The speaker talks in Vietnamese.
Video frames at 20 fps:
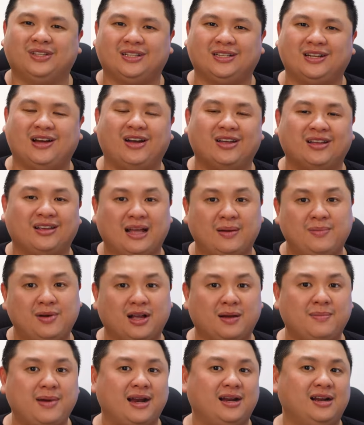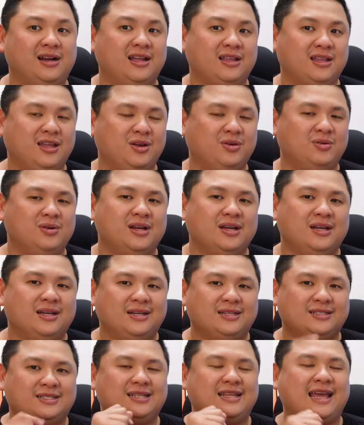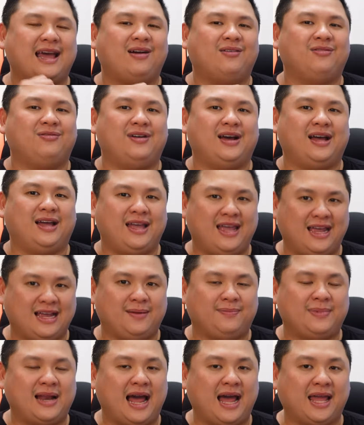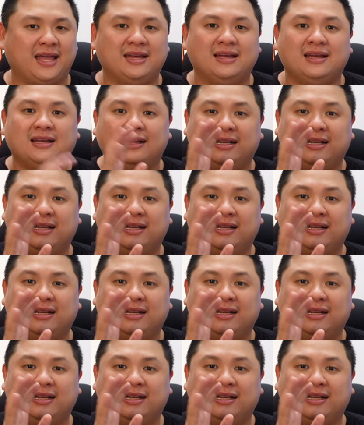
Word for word: rồi cảm ơn các bạn rất là nhiều xin chào và hẹn gặp lại